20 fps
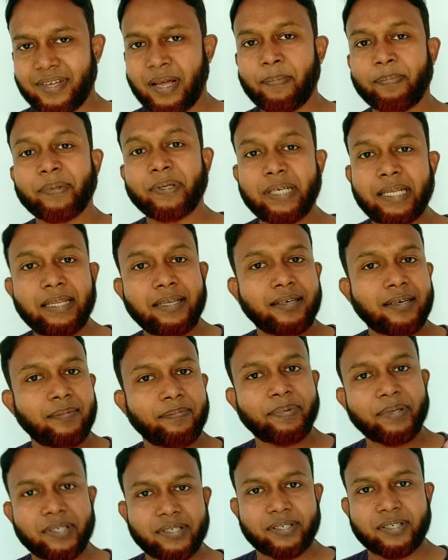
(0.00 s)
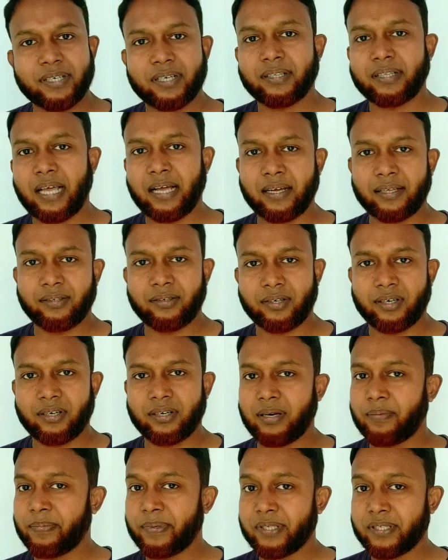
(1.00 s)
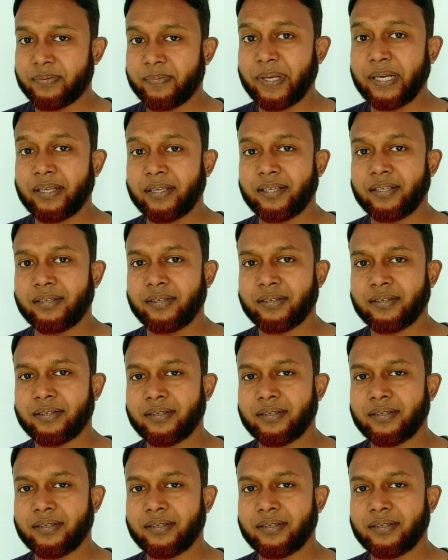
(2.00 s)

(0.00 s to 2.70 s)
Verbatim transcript: আপনার এই কম্পিটেন্সটাকে থাকা দরকার কম্পিটেন্স মানে কি